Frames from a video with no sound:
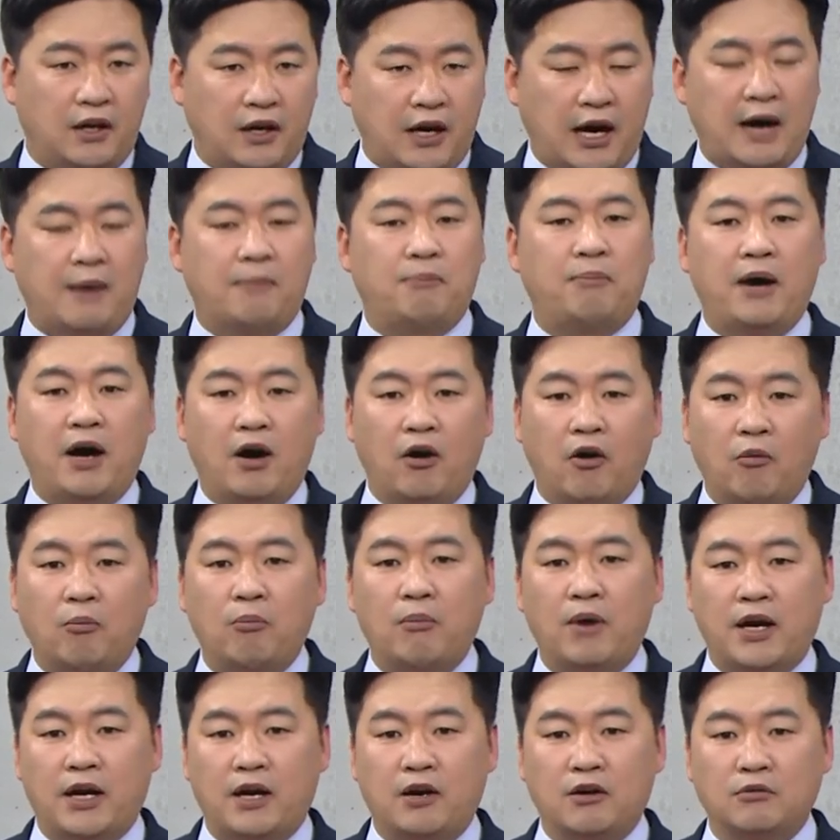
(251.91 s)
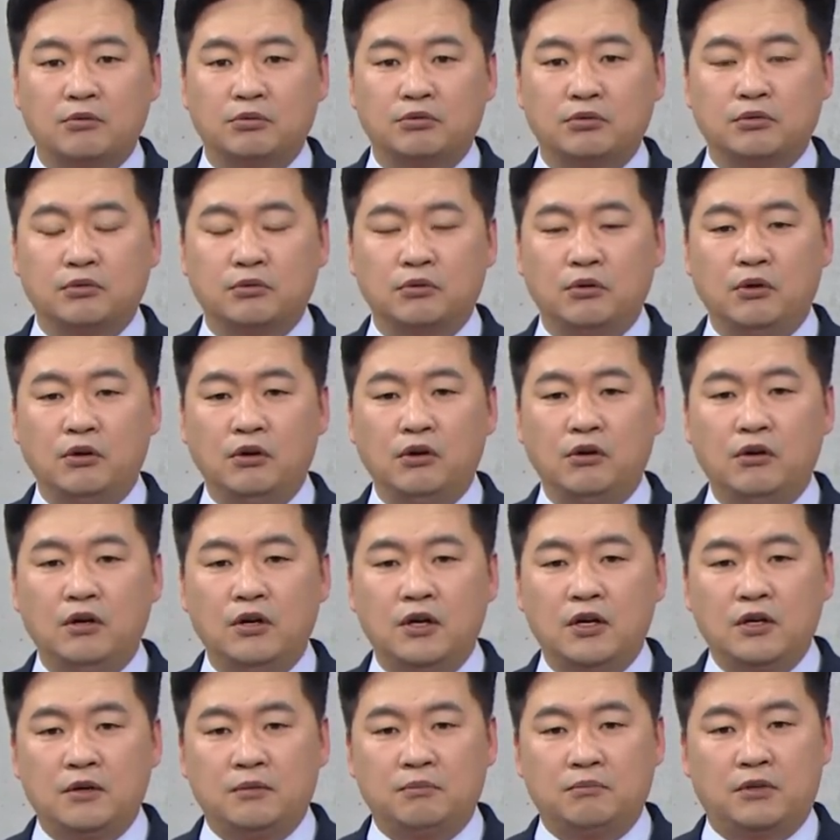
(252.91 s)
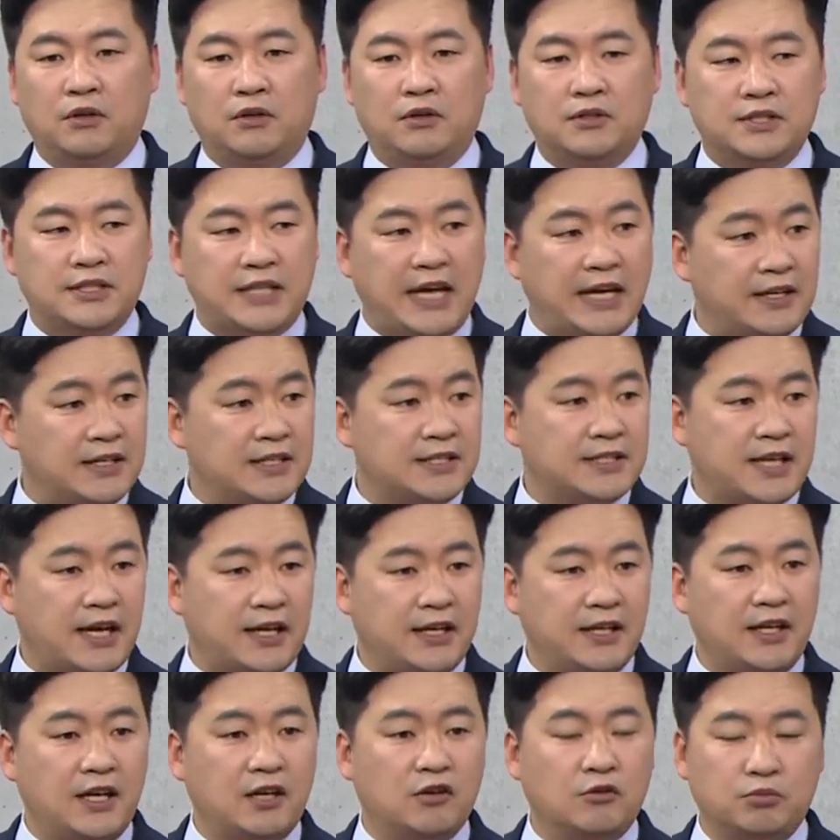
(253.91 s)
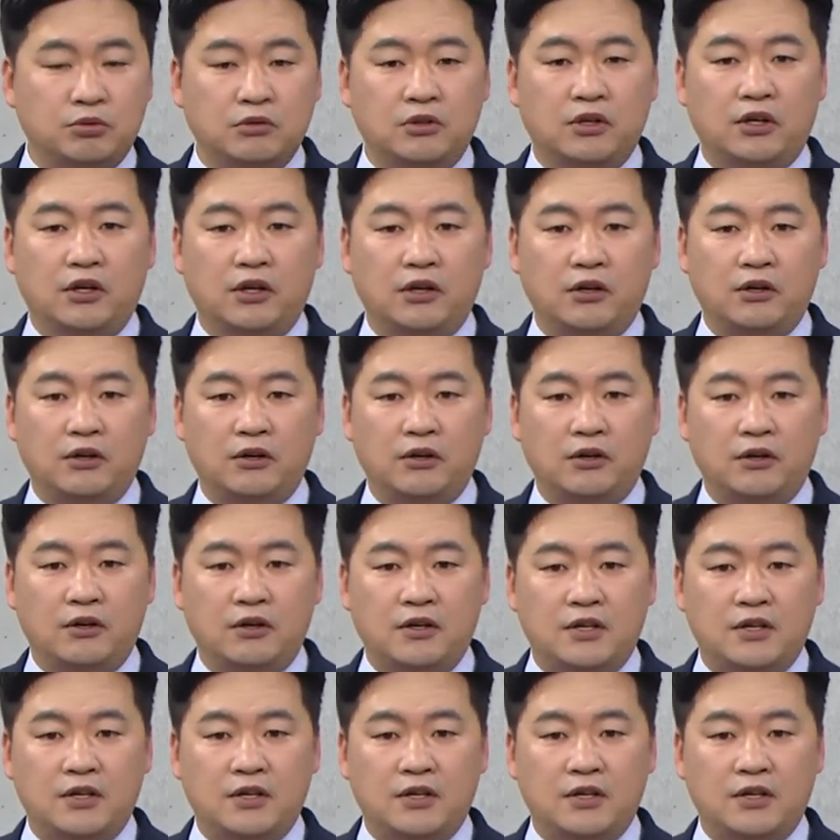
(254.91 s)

아, 아빠, 맞아요. 엄마라고 부르고 뭐 쌀을 쌀이라고 불러요.